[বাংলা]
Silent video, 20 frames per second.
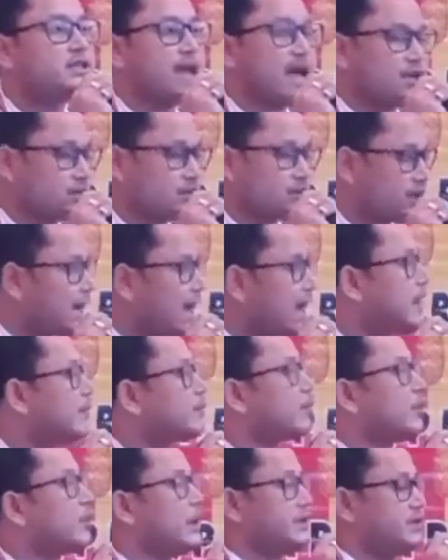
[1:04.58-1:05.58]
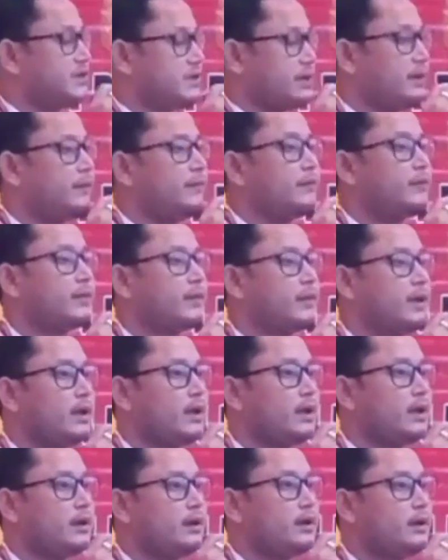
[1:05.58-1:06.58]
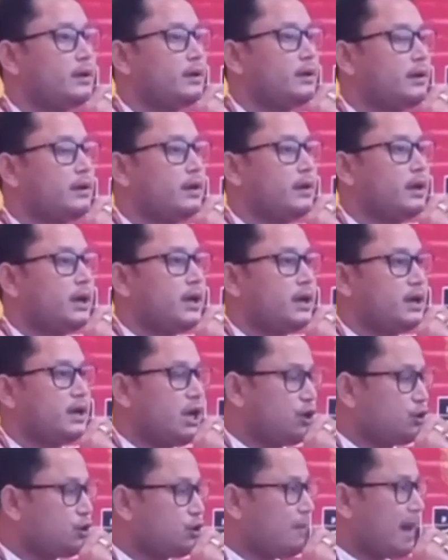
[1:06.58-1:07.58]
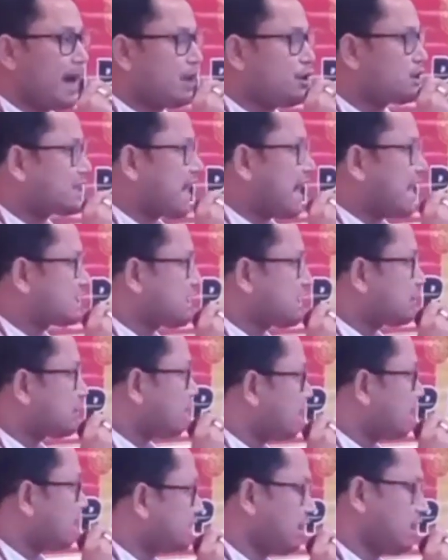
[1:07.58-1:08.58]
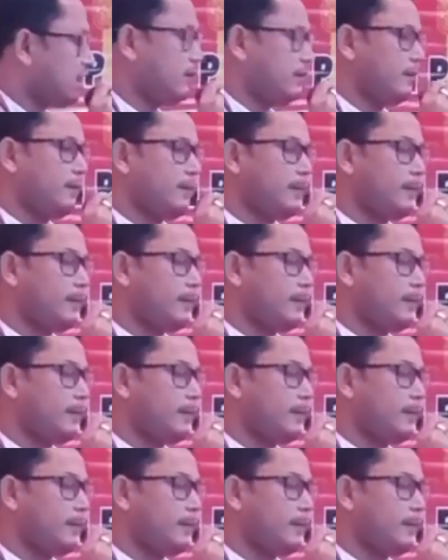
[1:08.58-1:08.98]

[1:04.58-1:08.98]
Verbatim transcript: শাসন কায়েম করেছে কিন্তু মানুষ আশা করেছিল